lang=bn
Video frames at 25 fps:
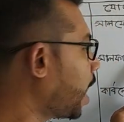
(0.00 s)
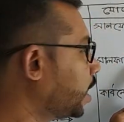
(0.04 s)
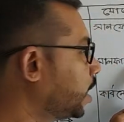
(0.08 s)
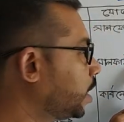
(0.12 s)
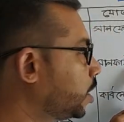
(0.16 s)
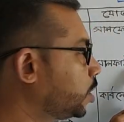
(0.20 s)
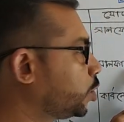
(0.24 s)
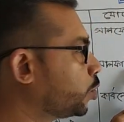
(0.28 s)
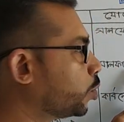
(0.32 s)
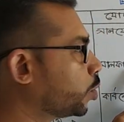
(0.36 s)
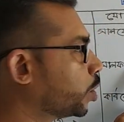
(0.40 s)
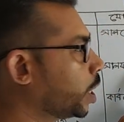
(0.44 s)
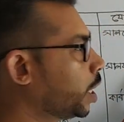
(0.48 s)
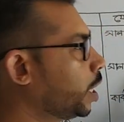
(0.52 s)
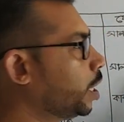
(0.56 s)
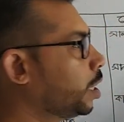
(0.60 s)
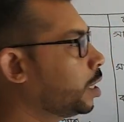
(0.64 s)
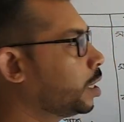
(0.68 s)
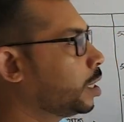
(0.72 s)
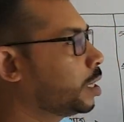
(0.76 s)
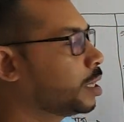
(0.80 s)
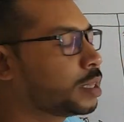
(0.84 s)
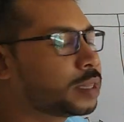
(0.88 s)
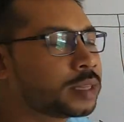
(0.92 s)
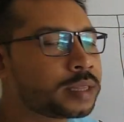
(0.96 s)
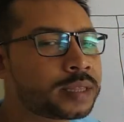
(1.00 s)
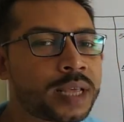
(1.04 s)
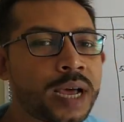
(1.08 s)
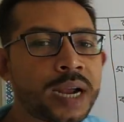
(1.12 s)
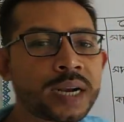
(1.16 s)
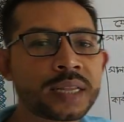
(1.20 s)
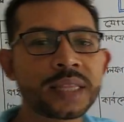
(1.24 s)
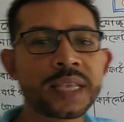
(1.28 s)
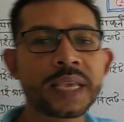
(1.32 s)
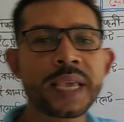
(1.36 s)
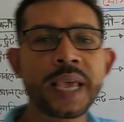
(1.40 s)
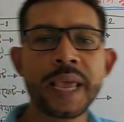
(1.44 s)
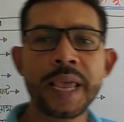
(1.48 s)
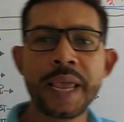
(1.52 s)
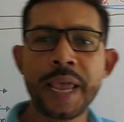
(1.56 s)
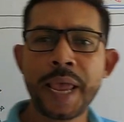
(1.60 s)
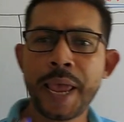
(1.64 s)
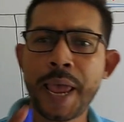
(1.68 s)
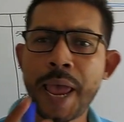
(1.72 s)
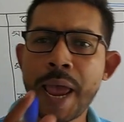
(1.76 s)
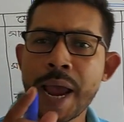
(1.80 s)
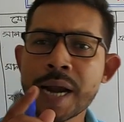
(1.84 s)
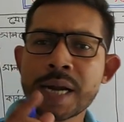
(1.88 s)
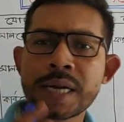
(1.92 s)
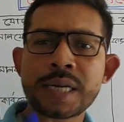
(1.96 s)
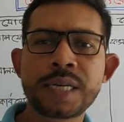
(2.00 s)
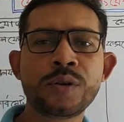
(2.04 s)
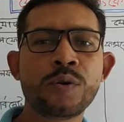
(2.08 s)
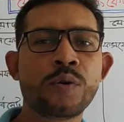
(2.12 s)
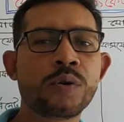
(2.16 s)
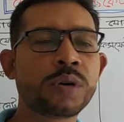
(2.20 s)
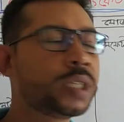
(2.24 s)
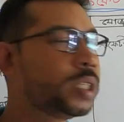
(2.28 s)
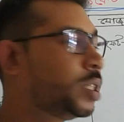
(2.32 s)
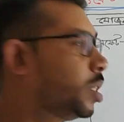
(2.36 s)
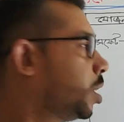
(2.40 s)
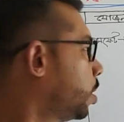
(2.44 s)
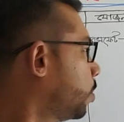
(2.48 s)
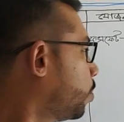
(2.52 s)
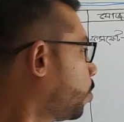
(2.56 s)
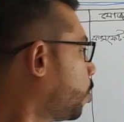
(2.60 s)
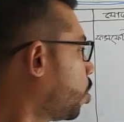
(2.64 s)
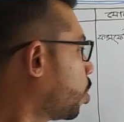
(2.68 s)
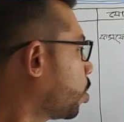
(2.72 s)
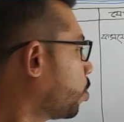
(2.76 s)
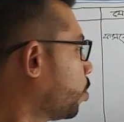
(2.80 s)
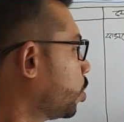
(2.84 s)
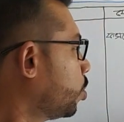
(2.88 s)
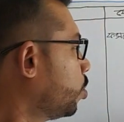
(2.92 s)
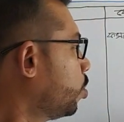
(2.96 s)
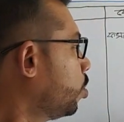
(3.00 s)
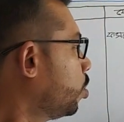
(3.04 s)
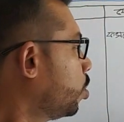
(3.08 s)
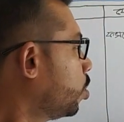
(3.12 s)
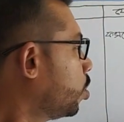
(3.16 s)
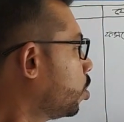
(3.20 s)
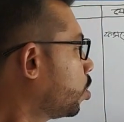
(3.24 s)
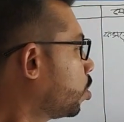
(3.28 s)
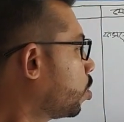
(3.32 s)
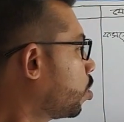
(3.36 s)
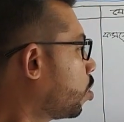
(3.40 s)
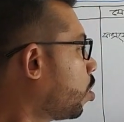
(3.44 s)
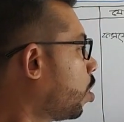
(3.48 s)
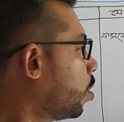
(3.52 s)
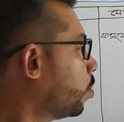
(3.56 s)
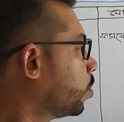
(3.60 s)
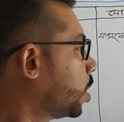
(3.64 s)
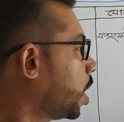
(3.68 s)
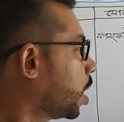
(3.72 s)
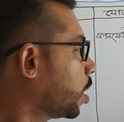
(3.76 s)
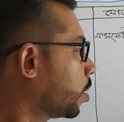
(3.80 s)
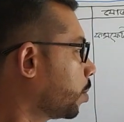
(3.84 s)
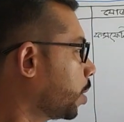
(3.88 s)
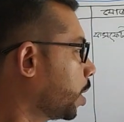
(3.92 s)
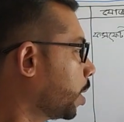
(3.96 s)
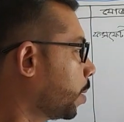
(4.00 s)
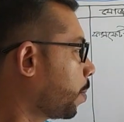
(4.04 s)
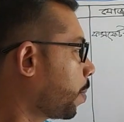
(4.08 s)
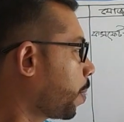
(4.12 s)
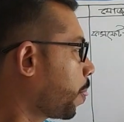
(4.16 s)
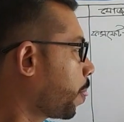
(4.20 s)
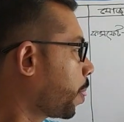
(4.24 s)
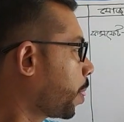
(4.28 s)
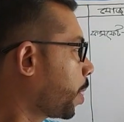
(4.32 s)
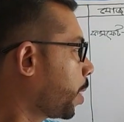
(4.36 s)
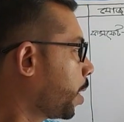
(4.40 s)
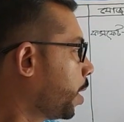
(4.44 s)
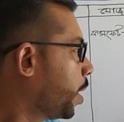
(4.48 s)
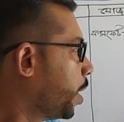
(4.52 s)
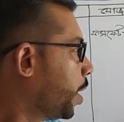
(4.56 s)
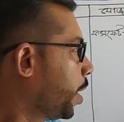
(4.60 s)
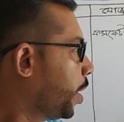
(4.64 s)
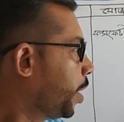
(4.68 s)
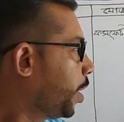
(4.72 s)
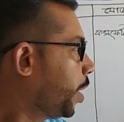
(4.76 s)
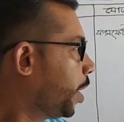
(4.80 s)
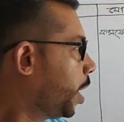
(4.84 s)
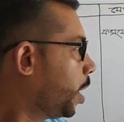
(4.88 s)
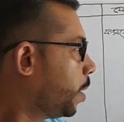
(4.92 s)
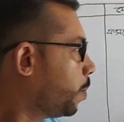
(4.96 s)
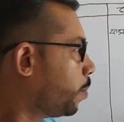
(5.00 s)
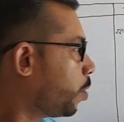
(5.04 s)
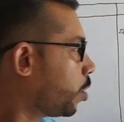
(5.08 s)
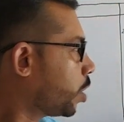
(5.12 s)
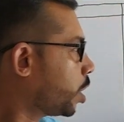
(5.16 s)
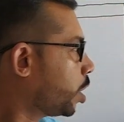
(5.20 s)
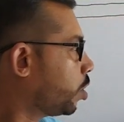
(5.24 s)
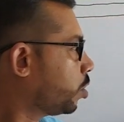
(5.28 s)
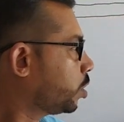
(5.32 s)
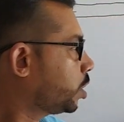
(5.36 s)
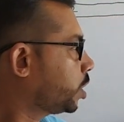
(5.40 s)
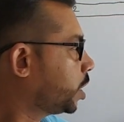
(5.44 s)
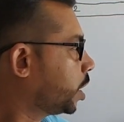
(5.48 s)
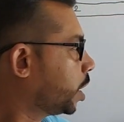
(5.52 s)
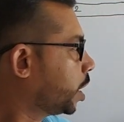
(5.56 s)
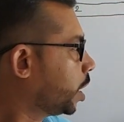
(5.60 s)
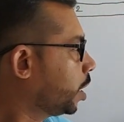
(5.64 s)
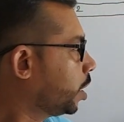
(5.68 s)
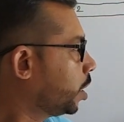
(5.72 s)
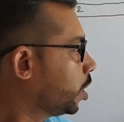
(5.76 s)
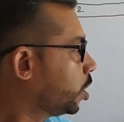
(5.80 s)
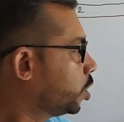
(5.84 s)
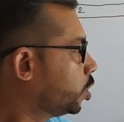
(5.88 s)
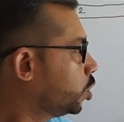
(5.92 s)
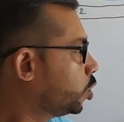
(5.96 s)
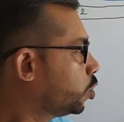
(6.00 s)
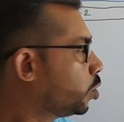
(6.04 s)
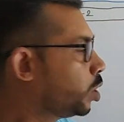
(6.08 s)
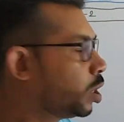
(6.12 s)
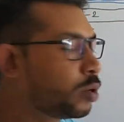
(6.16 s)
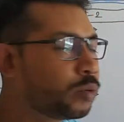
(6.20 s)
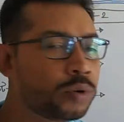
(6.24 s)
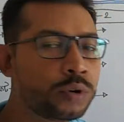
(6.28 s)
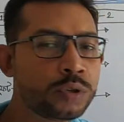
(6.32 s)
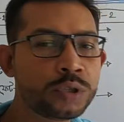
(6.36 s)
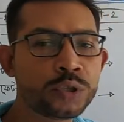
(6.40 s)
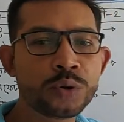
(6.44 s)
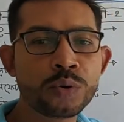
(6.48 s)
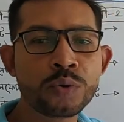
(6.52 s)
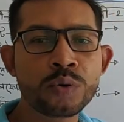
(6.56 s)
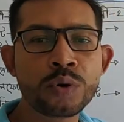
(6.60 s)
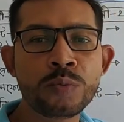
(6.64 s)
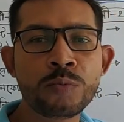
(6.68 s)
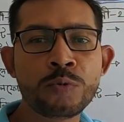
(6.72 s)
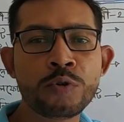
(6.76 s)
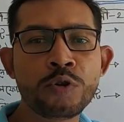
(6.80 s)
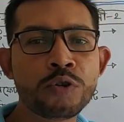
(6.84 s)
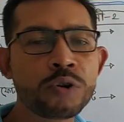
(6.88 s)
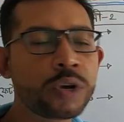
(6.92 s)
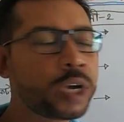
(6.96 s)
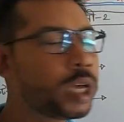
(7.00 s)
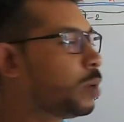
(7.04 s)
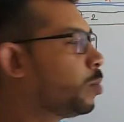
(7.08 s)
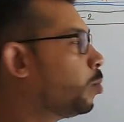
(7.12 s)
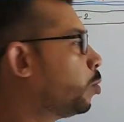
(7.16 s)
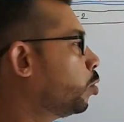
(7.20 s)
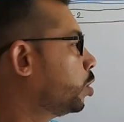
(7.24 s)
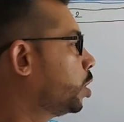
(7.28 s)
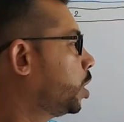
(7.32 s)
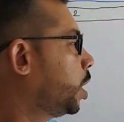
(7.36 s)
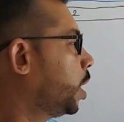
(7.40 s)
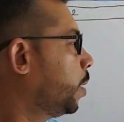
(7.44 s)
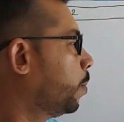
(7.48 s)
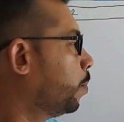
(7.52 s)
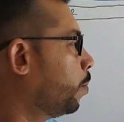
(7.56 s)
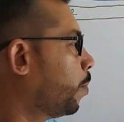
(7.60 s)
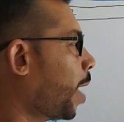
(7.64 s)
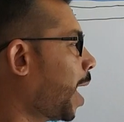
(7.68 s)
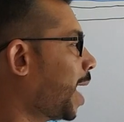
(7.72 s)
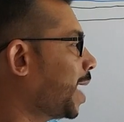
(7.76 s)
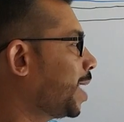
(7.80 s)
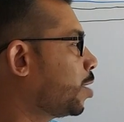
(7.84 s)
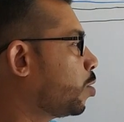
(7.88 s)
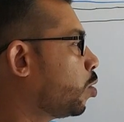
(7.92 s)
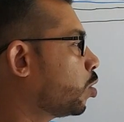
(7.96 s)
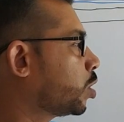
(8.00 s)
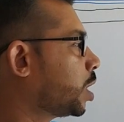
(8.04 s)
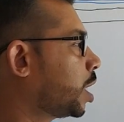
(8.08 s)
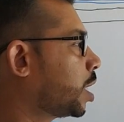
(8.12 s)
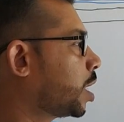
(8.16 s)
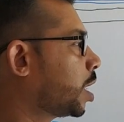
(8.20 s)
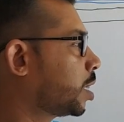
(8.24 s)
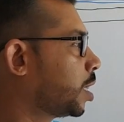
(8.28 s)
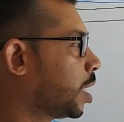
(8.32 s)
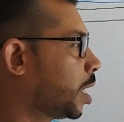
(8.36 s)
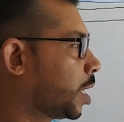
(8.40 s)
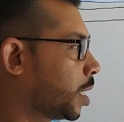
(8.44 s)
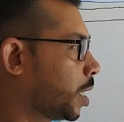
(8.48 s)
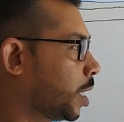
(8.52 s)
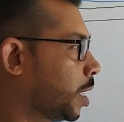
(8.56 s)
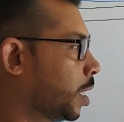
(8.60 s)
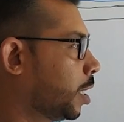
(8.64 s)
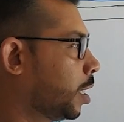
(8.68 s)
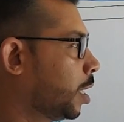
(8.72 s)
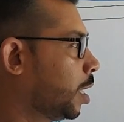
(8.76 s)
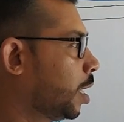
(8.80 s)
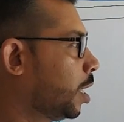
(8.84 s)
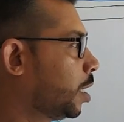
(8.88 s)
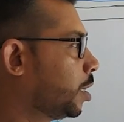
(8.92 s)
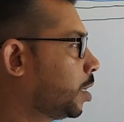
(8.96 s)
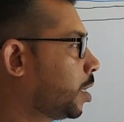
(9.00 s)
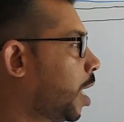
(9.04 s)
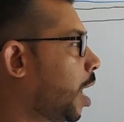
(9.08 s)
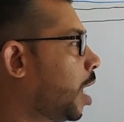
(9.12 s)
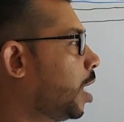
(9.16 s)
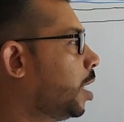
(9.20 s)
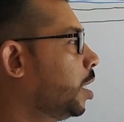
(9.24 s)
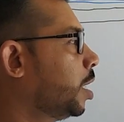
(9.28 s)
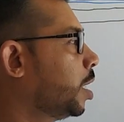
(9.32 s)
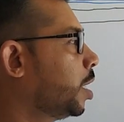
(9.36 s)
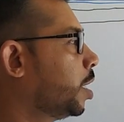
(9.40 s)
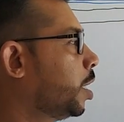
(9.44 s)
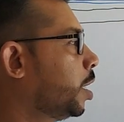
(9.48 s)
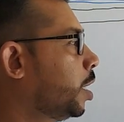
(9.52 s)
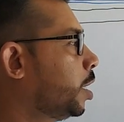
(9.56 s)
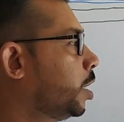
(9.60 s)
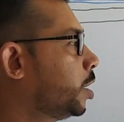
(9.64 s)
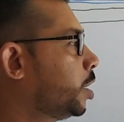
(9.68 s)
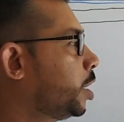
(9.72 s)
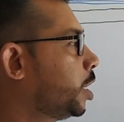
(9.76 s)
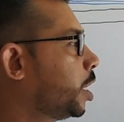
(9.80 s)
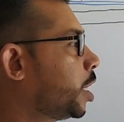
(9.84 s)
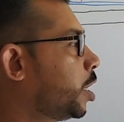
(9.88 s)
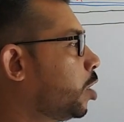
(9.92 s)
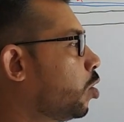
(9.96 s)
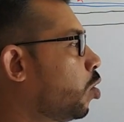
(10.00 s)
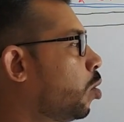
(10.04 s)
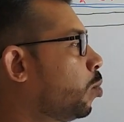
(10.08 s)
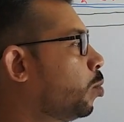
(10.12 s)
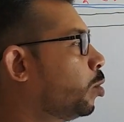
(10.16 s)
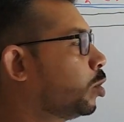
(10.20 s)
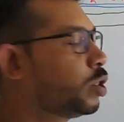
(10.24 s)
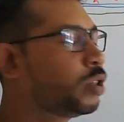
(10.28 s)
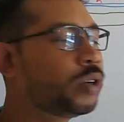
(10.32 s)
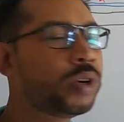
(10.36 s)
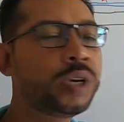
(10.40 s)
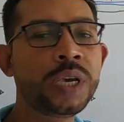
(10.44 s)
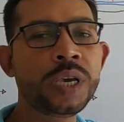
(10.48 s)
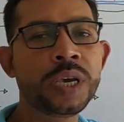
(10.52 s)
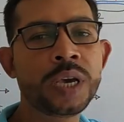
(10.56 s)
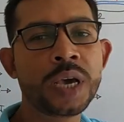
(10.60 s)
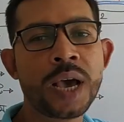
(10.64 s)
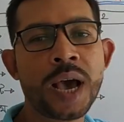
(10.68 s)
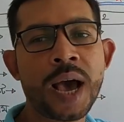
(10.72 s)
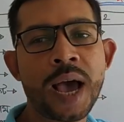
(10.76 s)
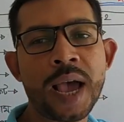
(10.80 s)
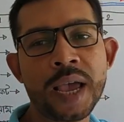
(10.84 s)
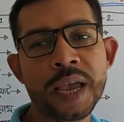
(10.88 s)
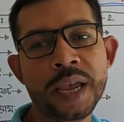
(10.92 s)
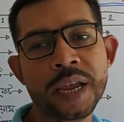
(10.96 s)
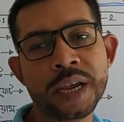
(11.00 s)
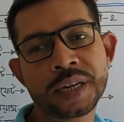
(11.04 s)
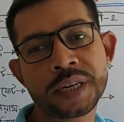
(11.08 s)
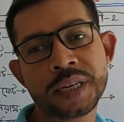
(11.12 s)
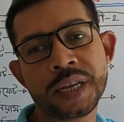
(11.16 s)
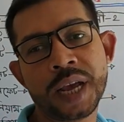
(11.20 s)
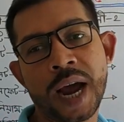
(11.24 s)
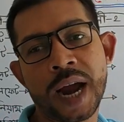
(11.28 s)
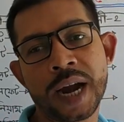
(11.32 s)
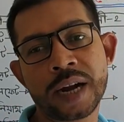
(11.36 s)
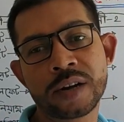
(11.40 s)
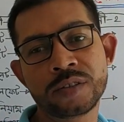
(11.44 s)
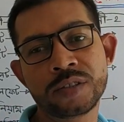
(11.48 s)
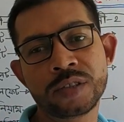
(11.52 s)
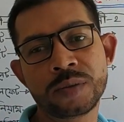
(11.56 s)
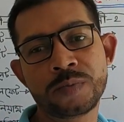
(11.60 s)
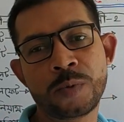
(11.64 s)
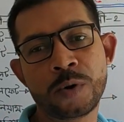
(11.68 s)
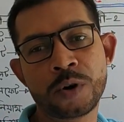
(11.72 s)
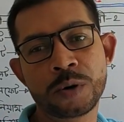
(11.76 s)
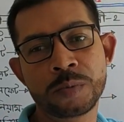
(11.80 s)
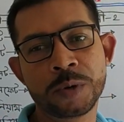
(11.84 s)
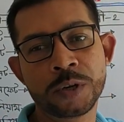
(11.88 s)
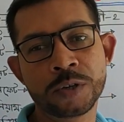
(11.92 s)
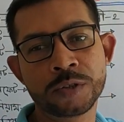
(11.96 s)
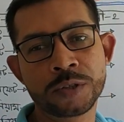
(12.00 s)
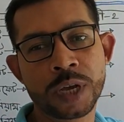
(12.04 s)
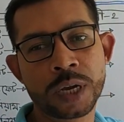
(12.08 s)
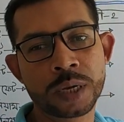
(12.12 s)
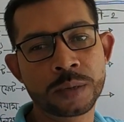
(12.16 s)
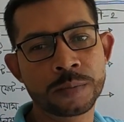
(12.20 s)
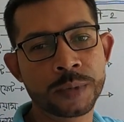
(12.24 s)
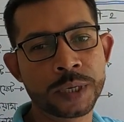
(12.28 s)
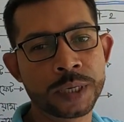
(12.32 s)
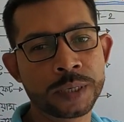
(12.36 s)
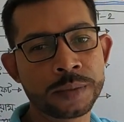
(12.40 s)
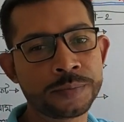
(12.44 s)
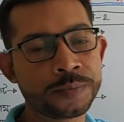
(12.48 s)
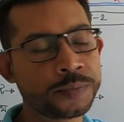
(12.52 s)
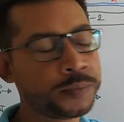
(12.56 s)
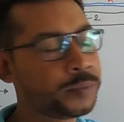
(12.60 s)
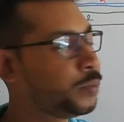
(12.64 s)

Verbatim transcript: আইট যোগে তার থেকে একটি অক্সিজেন পরমাণু কম থাকবে এরপরে হচ্ছে যদি কোনো যৌগমূলকের মধ্যে বাই কথাটা থাকে তাহলে সেখানে অবশ্যই একটি হাইড্রোজেন পরমাণু থাকবে